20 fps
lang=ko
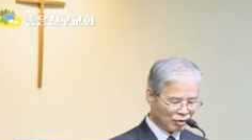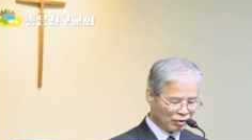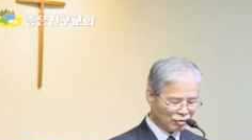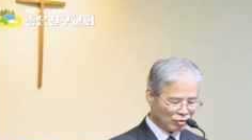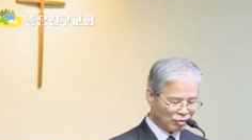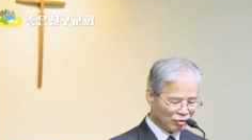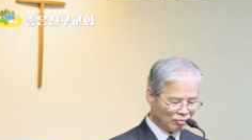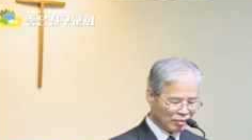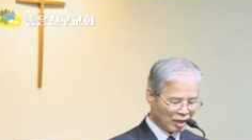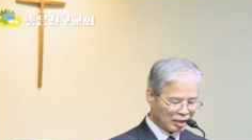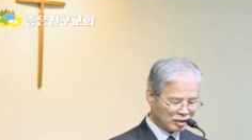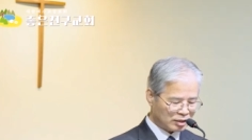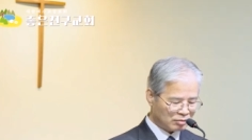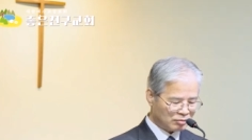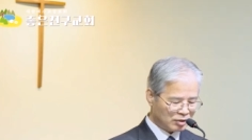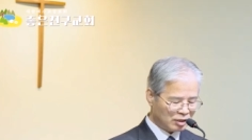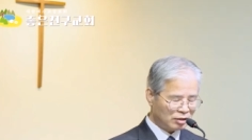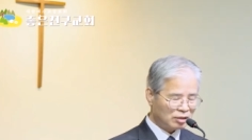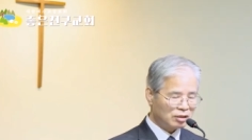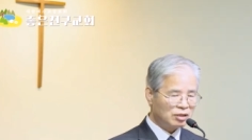먹고
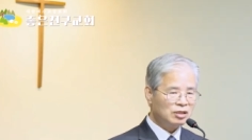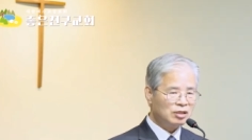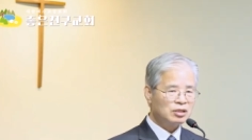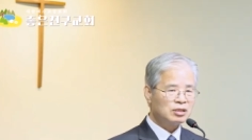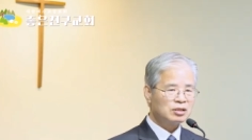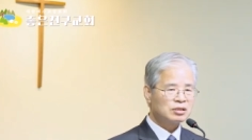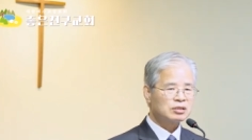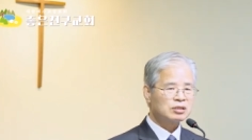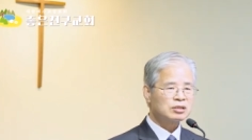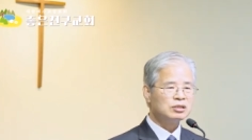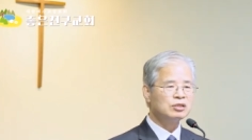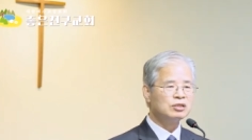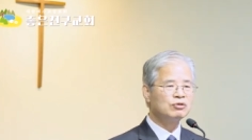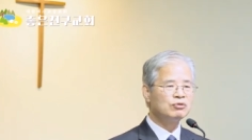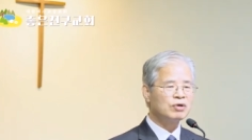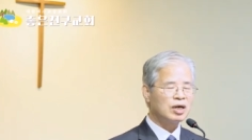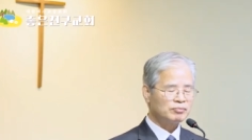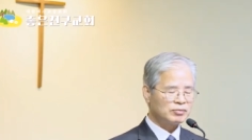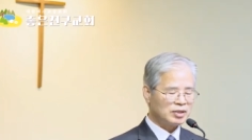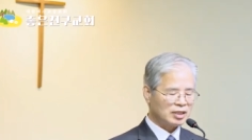마시며
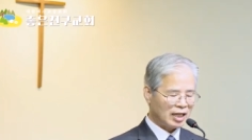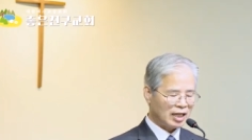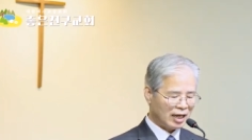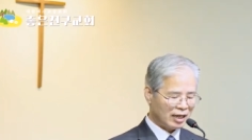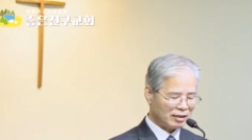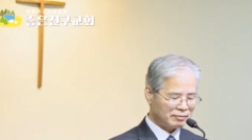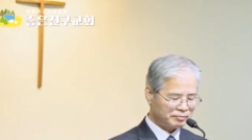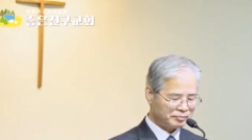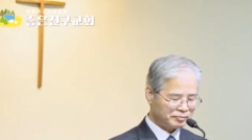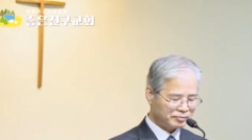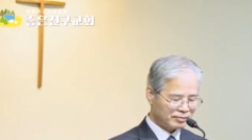즐거워합니다.